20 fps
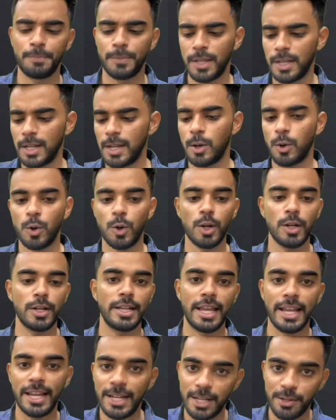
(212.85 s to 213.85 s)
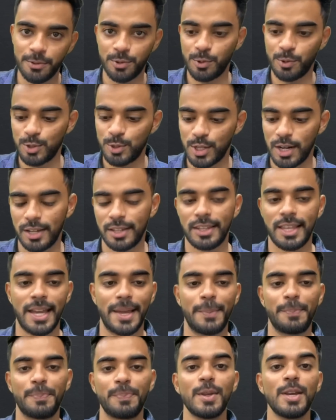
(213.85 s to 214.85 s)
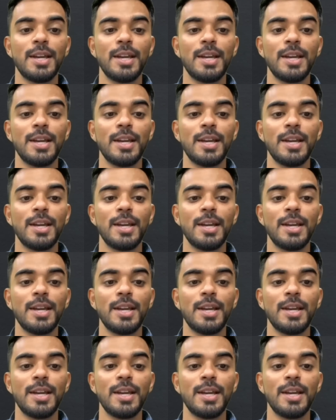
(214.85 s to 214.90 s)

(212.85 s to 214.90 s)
है ना और नेगेटिव सोच रखता है